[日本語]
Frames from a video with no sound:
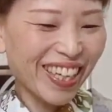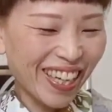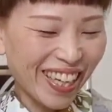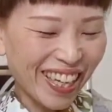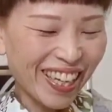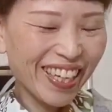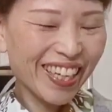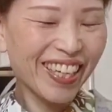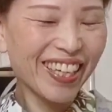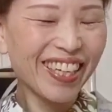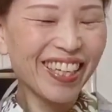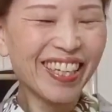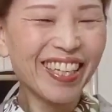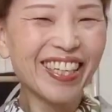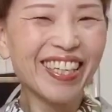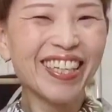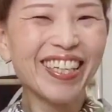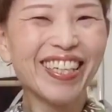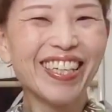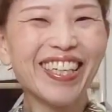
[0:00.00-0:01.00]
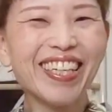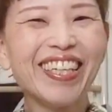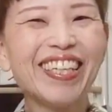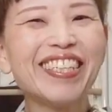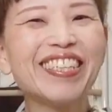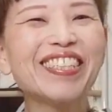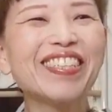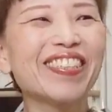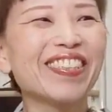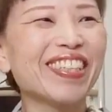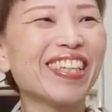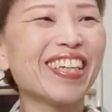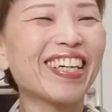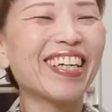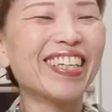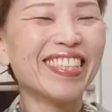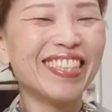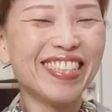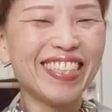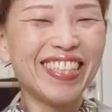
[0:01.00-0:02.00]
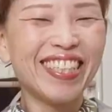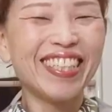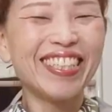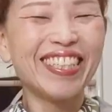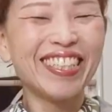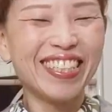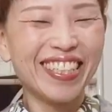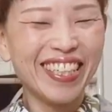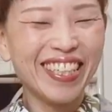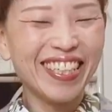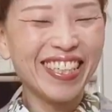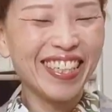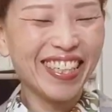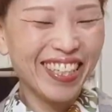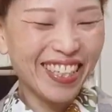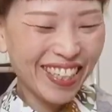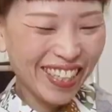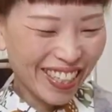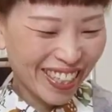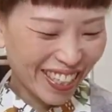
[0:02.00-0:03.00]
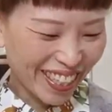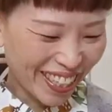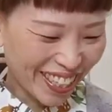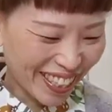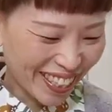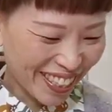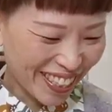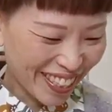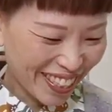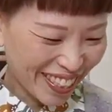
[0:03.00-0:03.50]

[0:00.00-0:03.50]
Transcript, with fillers: はいそんな感じですね。はい、